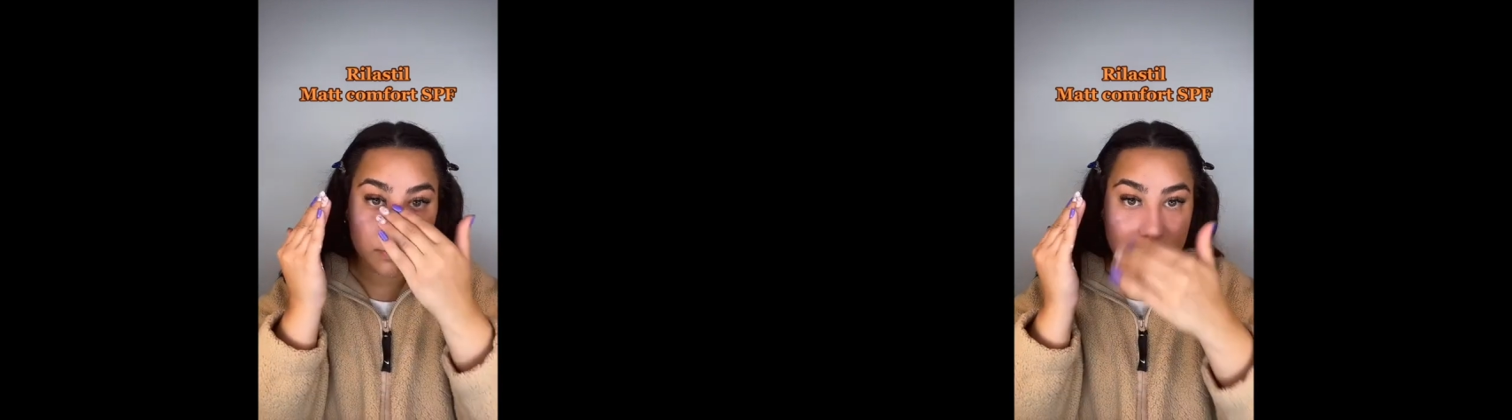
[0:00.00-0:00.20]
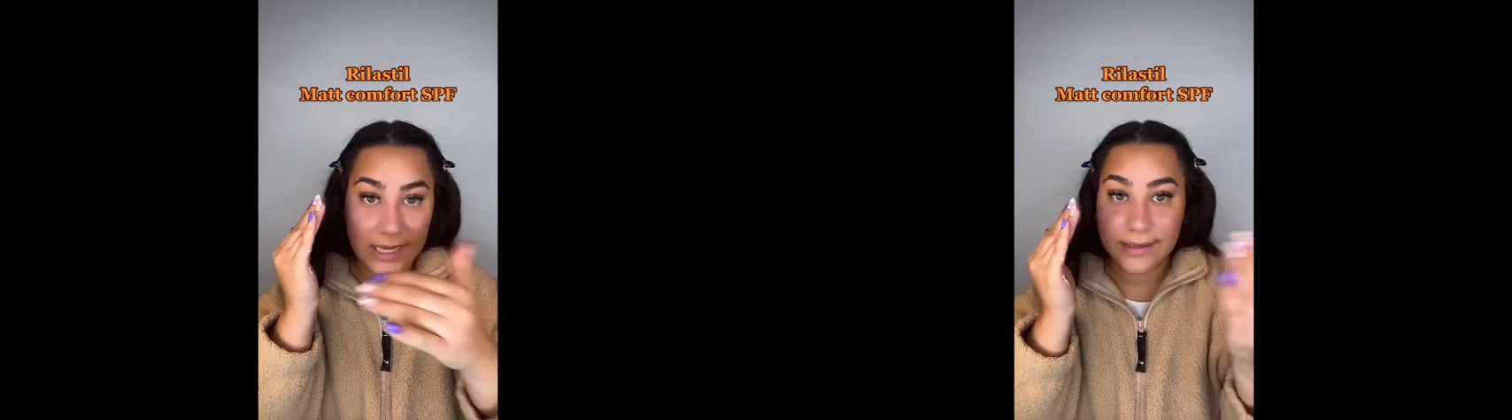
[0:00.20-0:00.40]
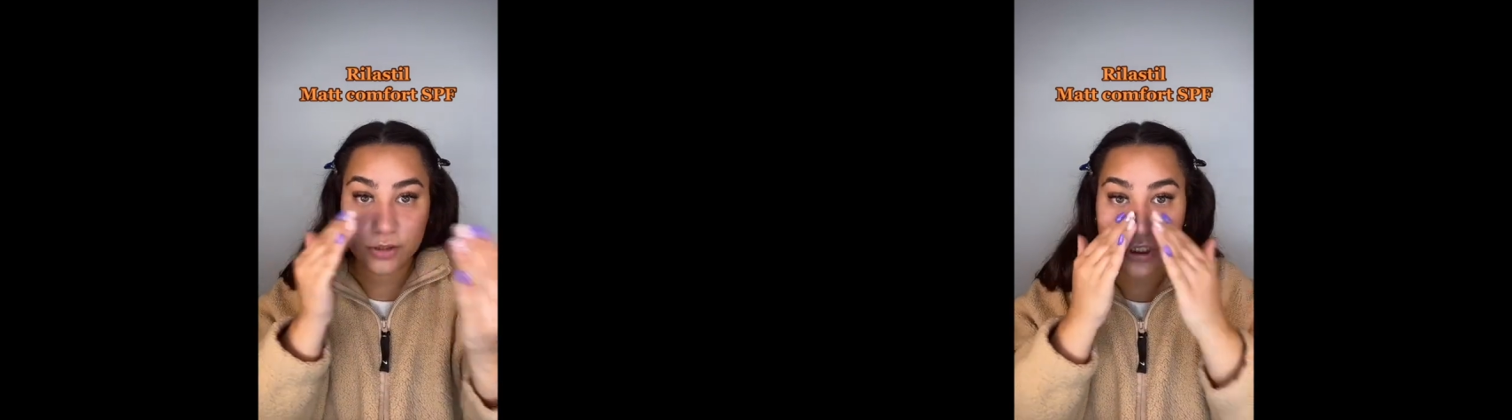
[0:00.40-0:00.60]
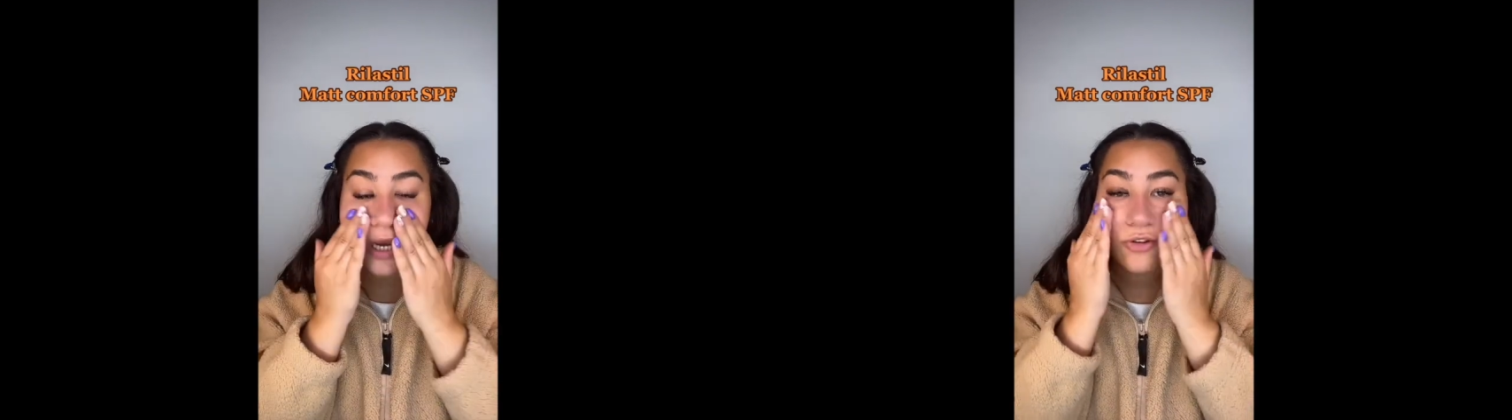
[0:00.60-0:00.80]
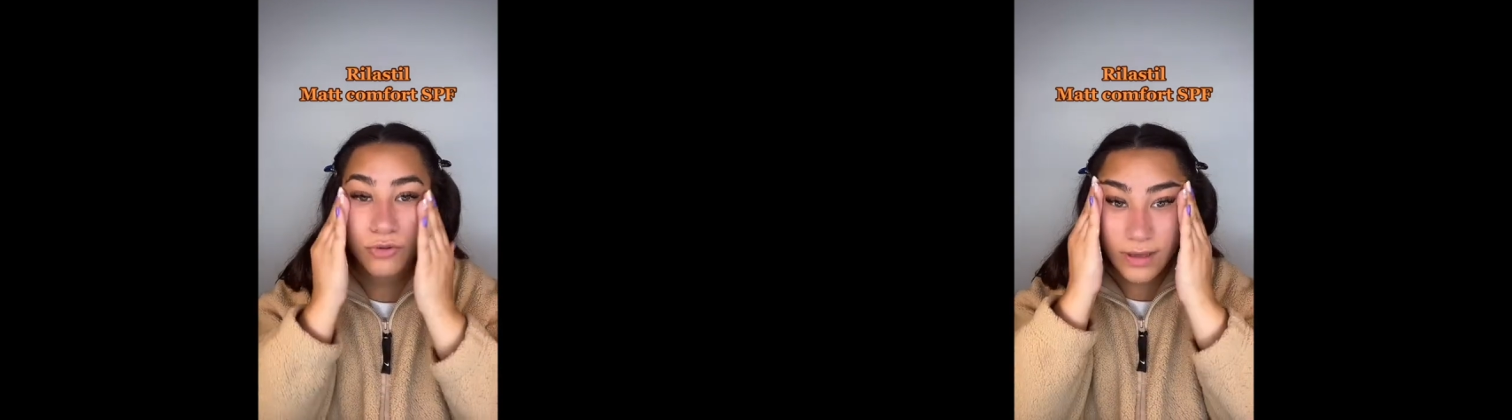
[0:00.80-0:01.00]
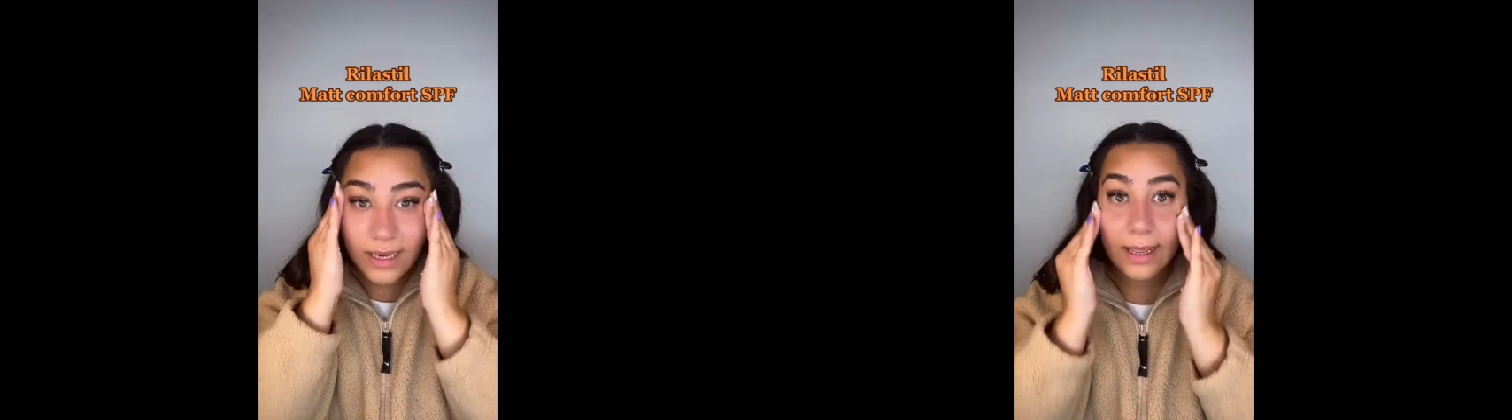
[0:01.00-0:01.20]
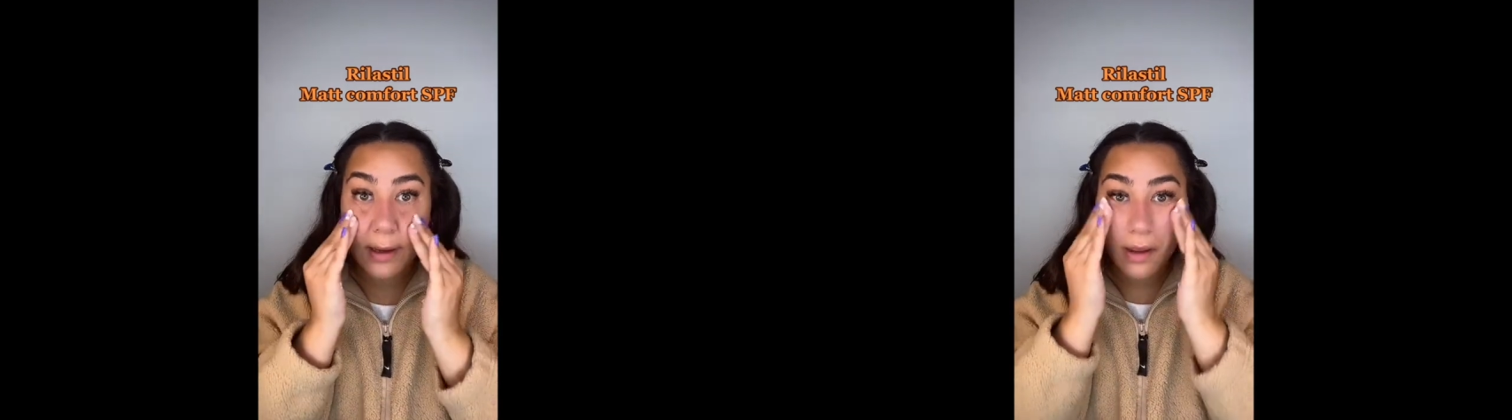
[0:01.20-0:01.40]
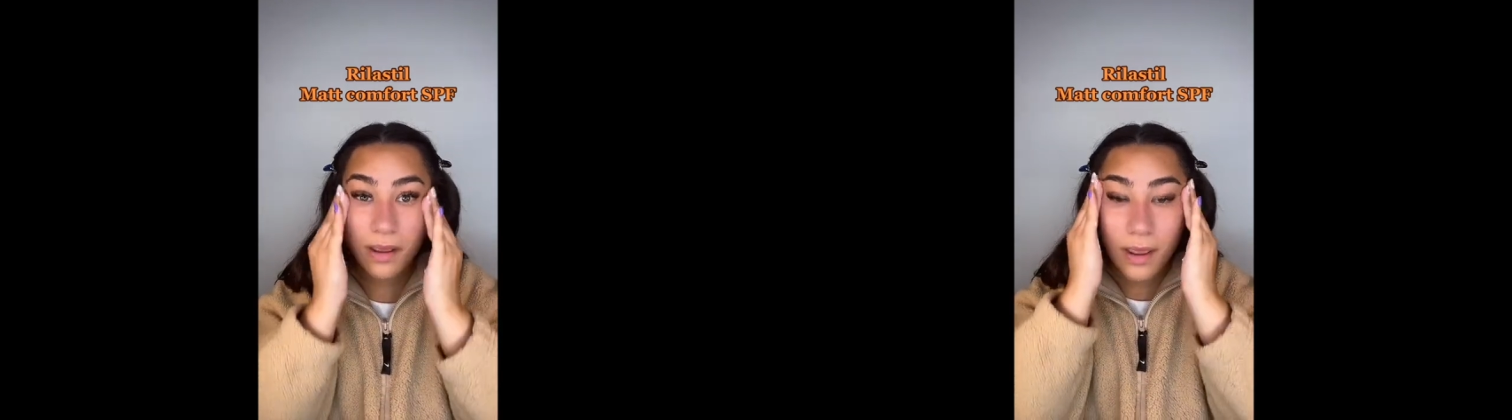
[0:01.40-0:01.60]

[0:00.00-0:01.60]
seine Entscheidung, klar,